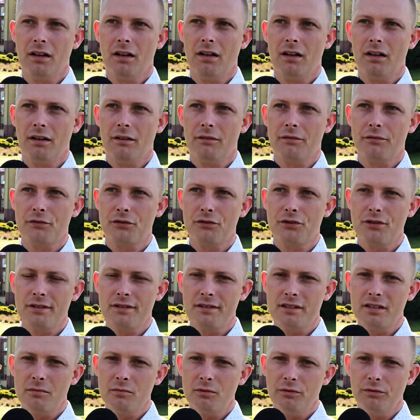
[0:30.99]
e,
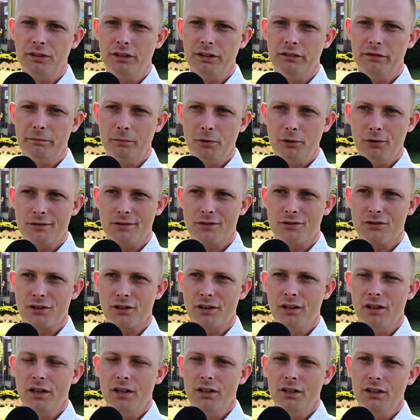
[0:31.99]
wszyscy mówili wprost,
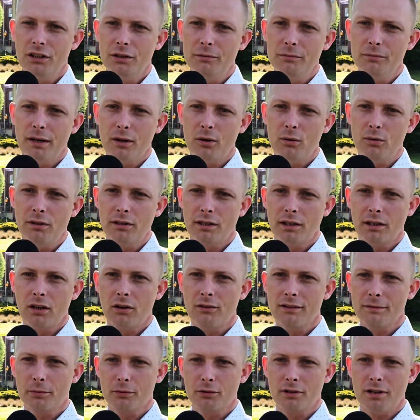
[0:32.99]
że im brakuje
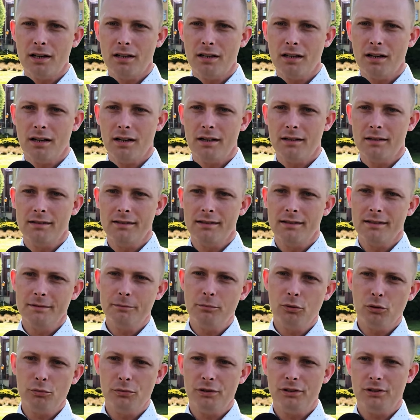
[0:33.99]
takiego spotkania z
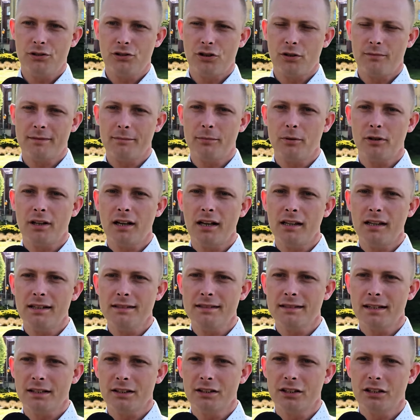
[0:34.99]
burmistrzem,
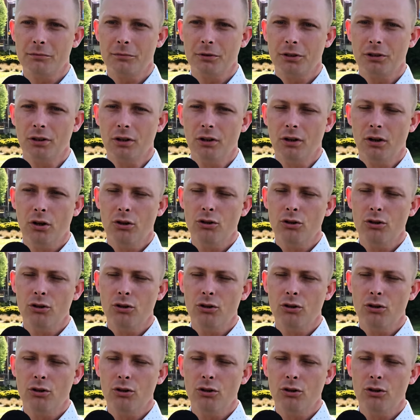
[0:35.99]
spotkania z radnymi.